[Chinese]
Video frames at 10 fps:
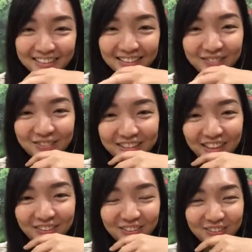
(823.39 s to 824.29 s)
你不
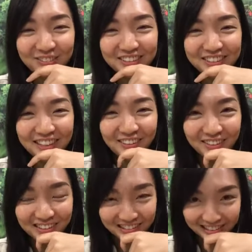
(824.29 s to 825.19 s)
讲我都不知道，
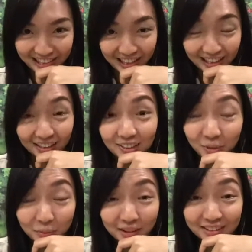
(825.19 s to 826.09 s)
我一直眨眼哦，
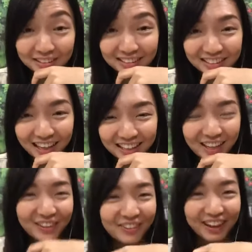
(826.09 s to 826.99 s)
有吗？一直眨
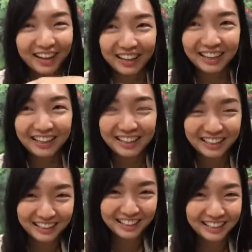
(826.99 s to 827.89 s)
眼
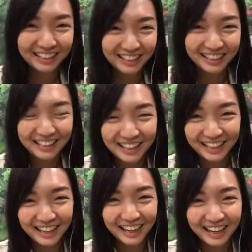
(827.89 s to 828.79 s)

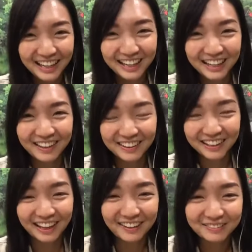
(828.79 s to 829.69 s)

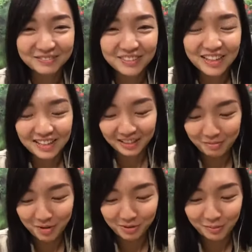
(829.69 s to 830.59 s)
吗？OK，你
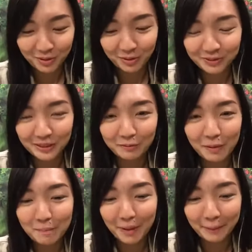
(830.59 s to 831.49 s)
们有什么东西
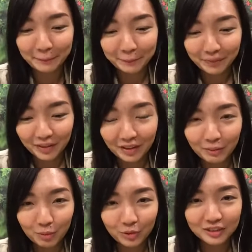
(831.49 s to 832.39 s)
问吗？
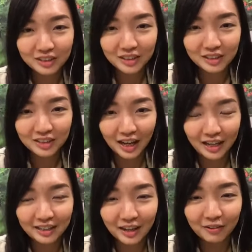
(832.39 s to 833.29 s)
博士这次
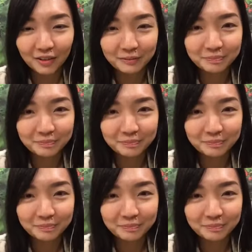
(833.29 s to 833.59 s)
来到哦。